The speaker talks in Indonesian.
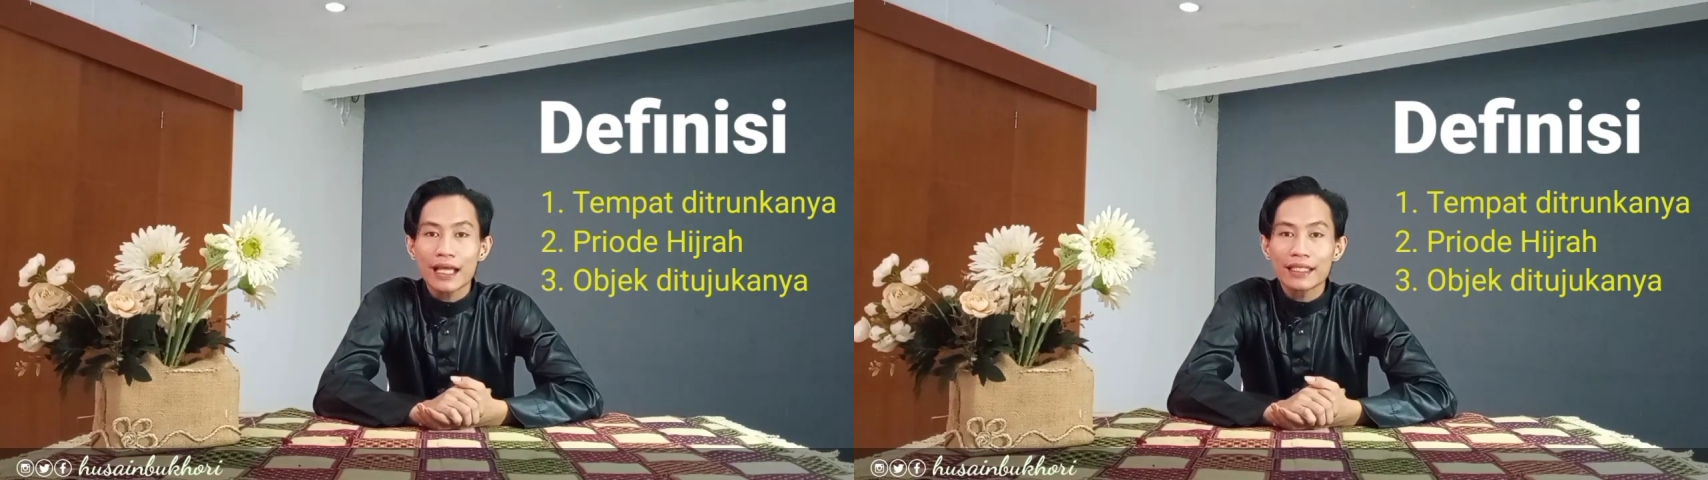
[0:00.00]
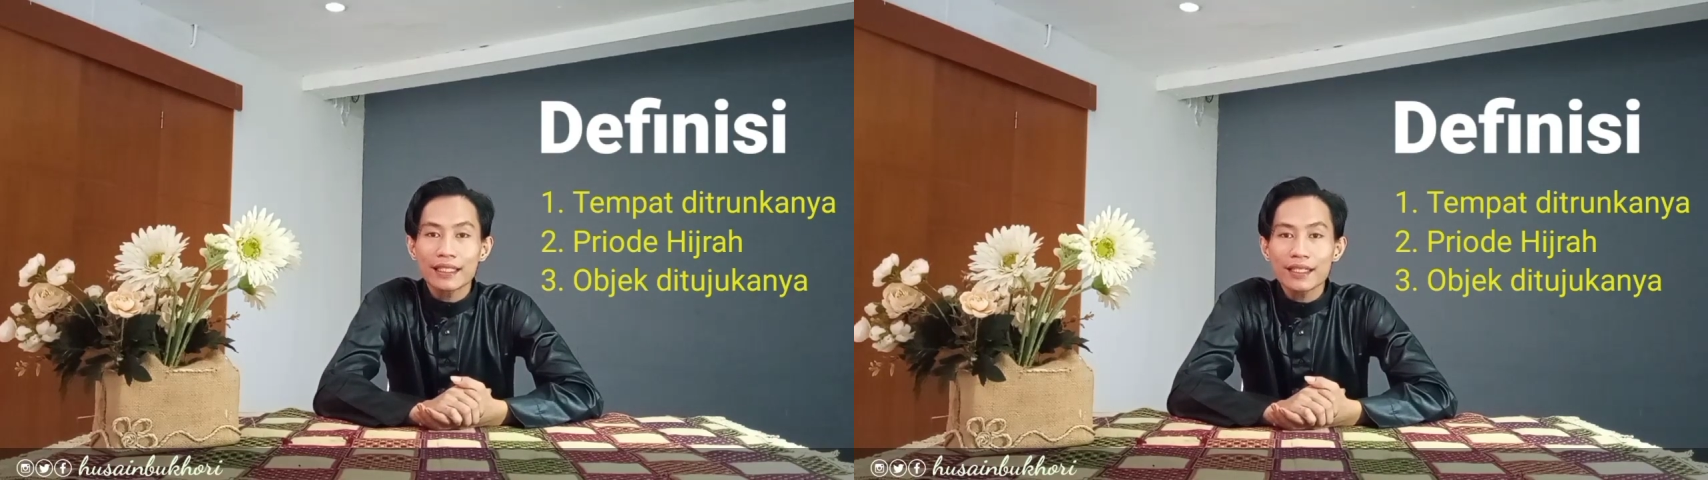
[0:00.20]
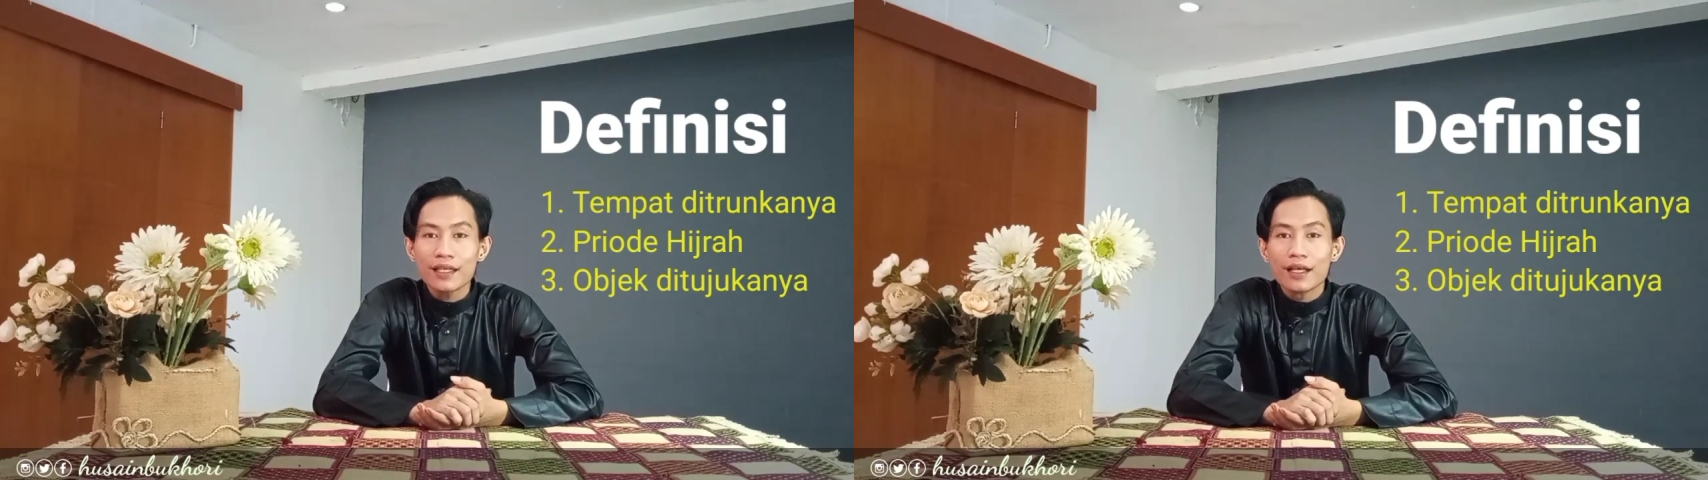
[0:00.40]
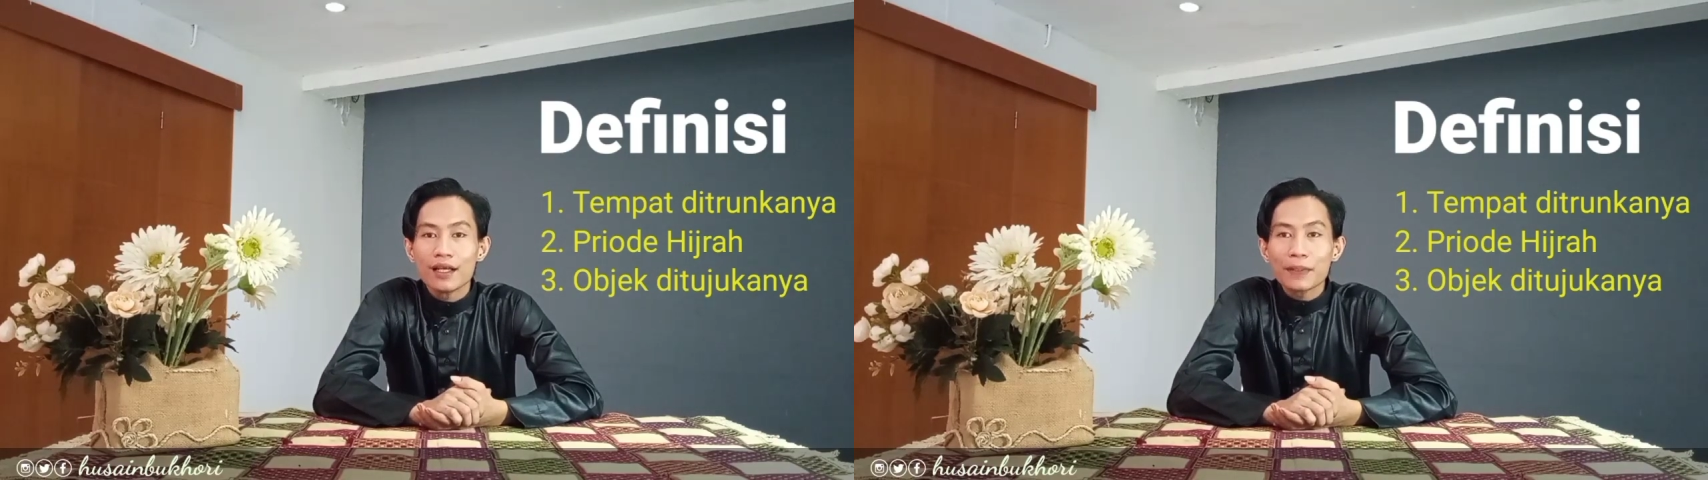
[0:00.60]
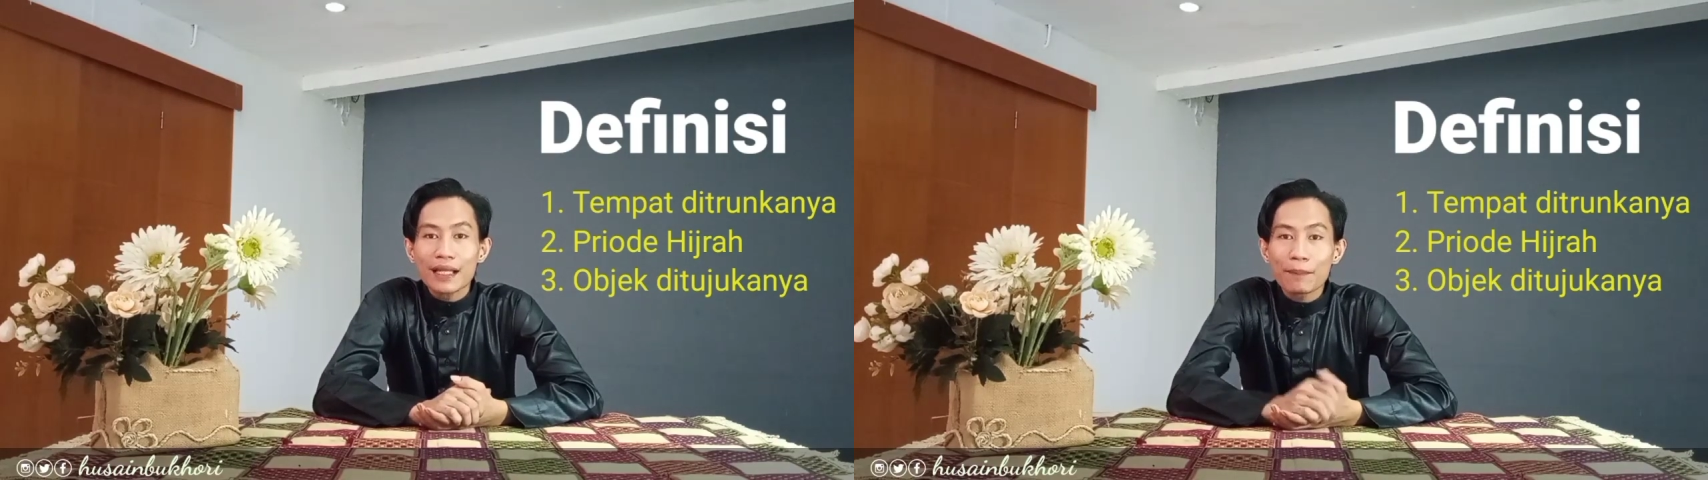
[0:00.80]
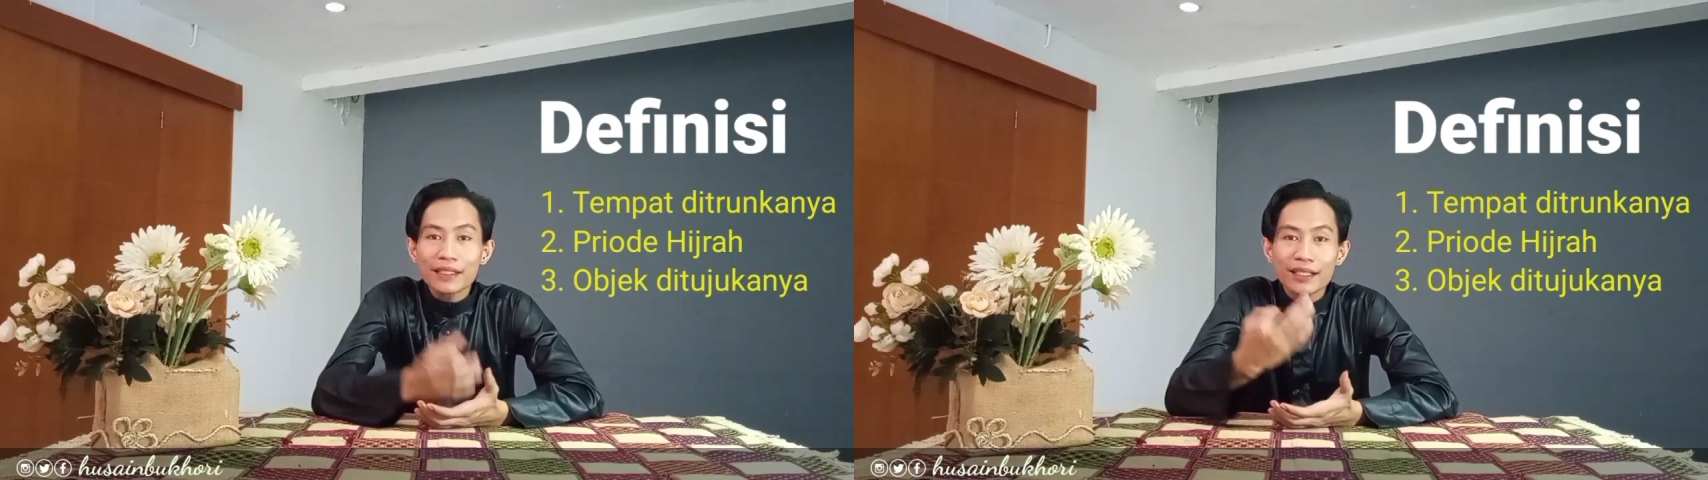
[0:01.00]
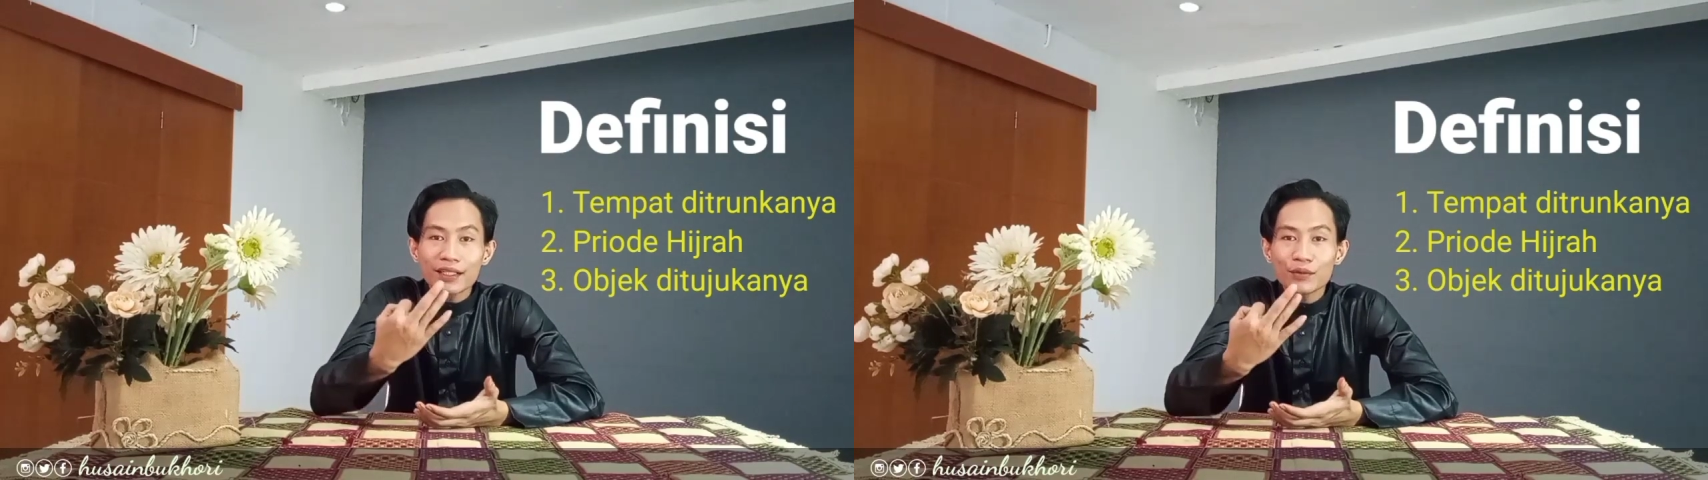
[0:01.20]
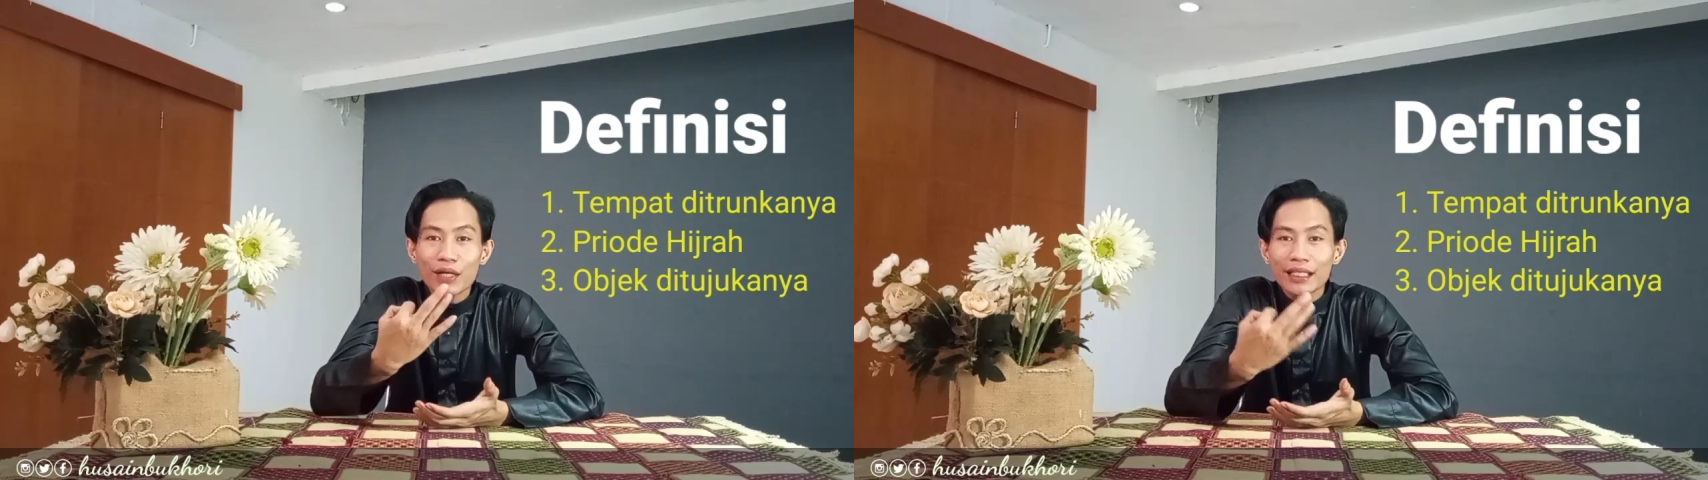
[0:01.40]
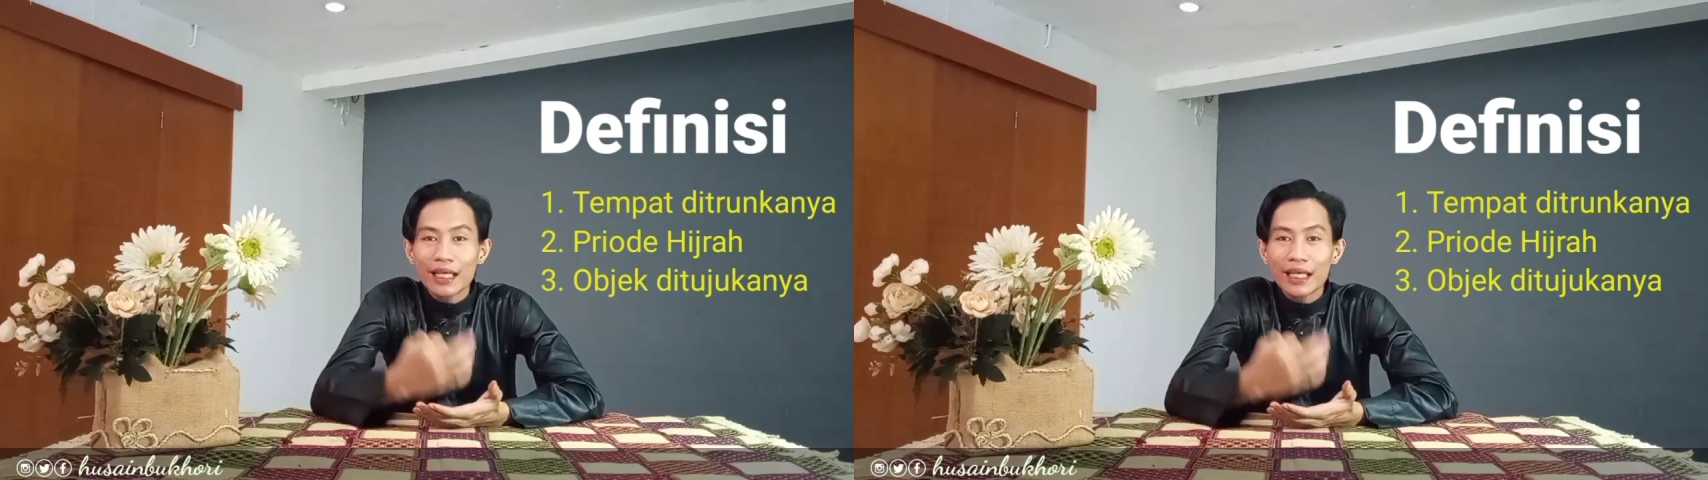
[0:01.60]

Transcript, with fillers: yaitu pendapat yang kedua,